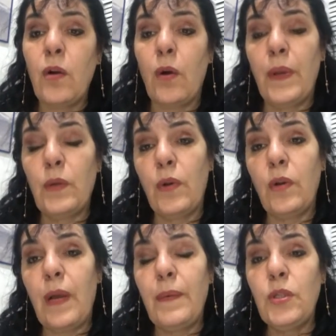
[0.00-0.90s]
como el
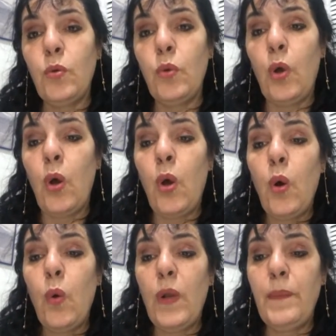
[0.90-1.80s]
cuero cabelludo
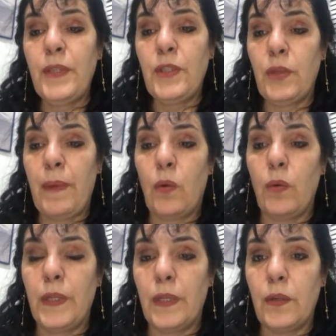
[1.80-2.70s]
o el pecho
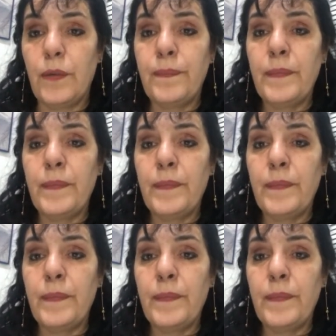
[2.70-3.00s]
masculino.